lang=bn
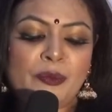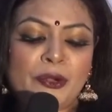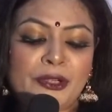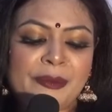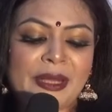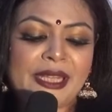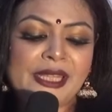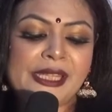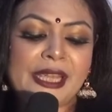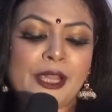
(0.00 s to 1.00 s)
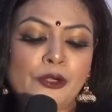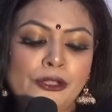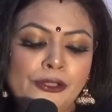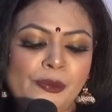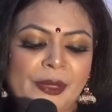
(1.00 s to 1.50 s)
প্রতিবাদে জেগে
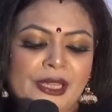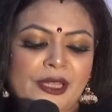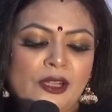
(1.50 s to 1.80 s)
ওঠো তুমি